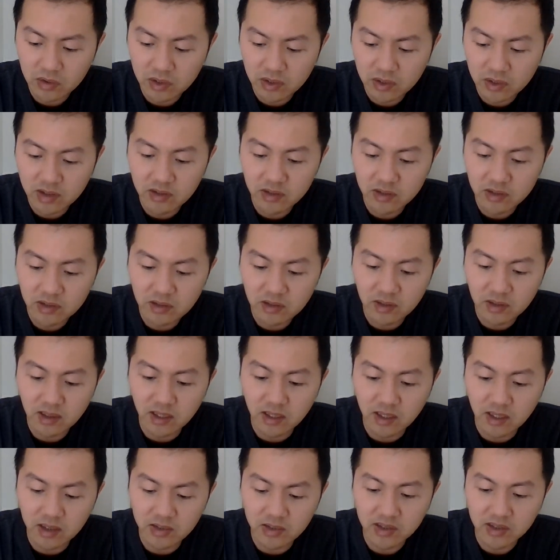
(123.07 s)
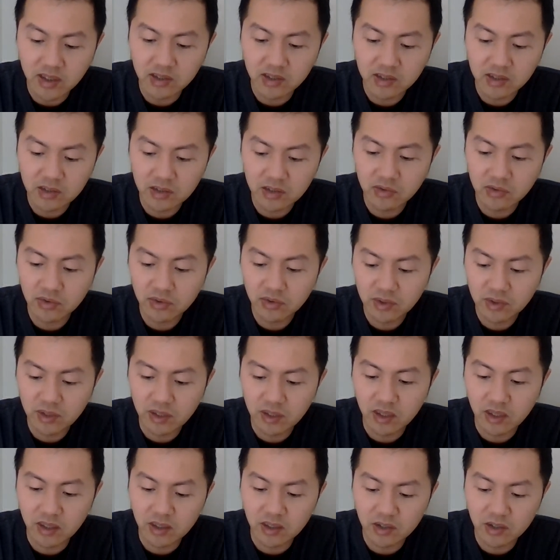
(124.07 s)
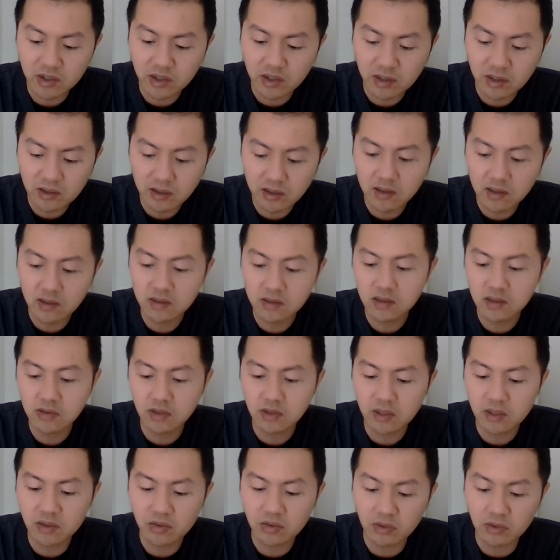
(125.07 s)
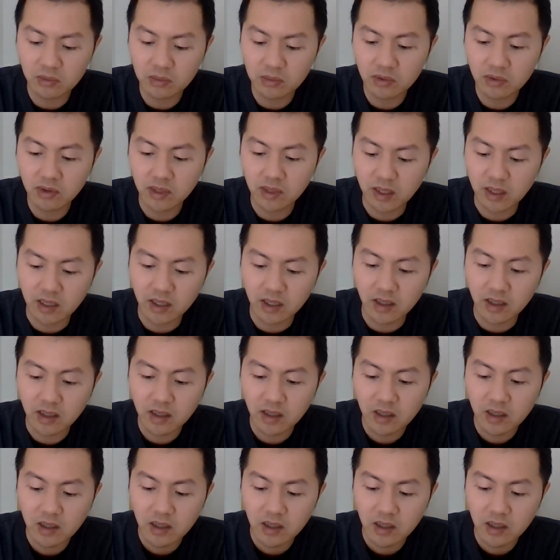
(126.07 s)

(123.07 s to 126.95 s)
庆市两江新区啊的金科集团的总部啊，